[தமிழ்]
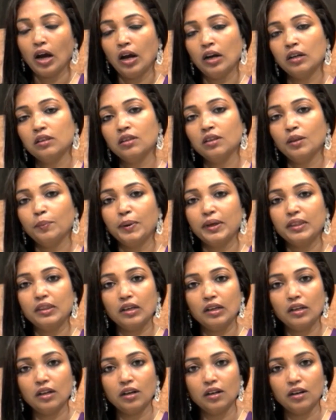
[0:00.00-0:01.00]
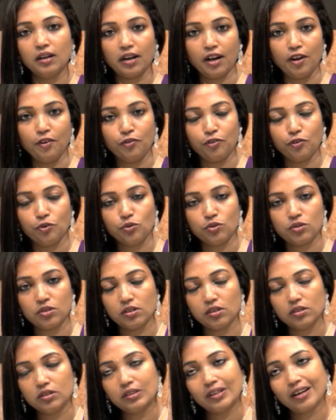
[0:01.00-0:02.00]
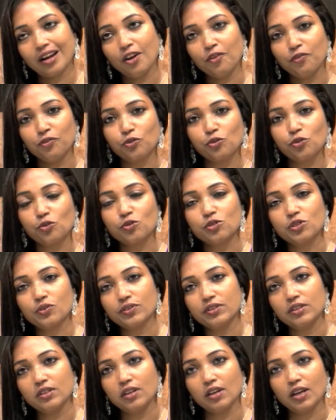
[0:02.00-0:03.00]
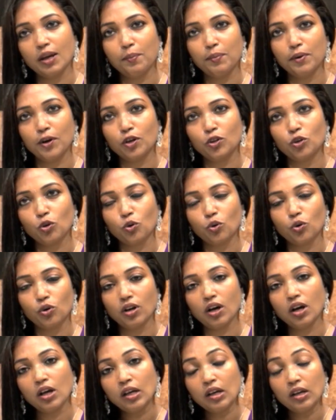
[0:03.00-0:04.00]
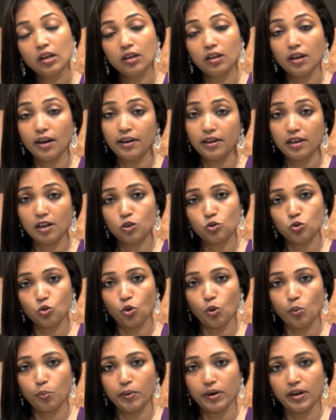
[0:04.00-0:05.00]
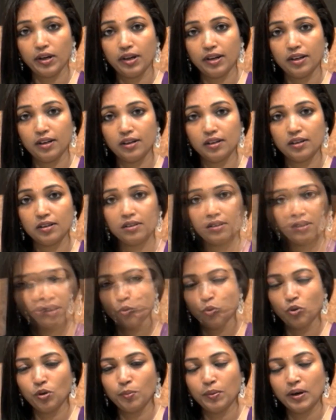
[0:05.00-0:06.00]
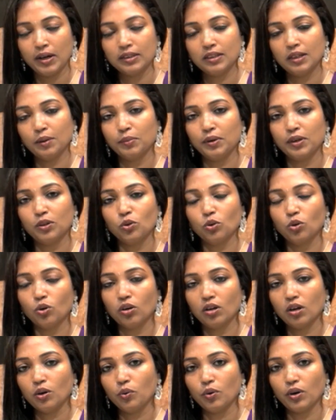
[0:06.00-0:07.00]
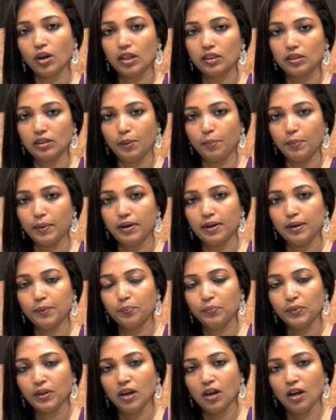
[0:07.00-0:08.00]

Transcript: அடுத்தது பார்த்திங்கன்னா ட்ரை ஃப்ரூட்ஸு ட்ரை ஃப்ரூட்ஸ் வந்து நீங்கள் எப்படி எடுத்துக்கணுன்னா நைட்டில் சோப் பண்ணிவிடுங்க மூணு பாதாம் எடுத்துக்கோங்க ஒரு அத்திப்பழம்